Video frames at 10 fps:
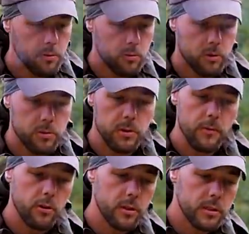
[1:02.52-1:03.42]
Und das will ich
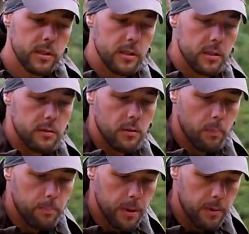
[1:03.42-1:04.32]
einfach jetzt hier
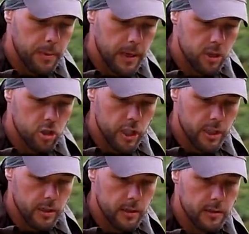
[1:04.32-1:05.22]
ob bei einem
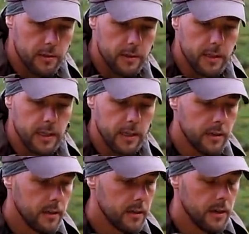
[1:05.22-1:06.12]
schönen Tee
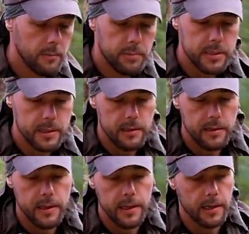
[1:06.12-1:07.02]
ein bisschen
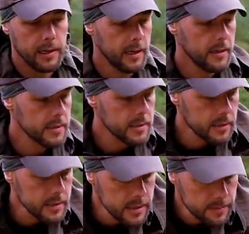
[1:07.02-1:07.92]
erklären, das
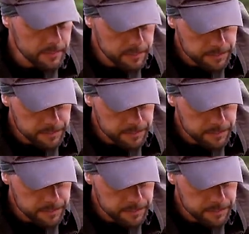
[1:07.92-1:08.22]
Ganze.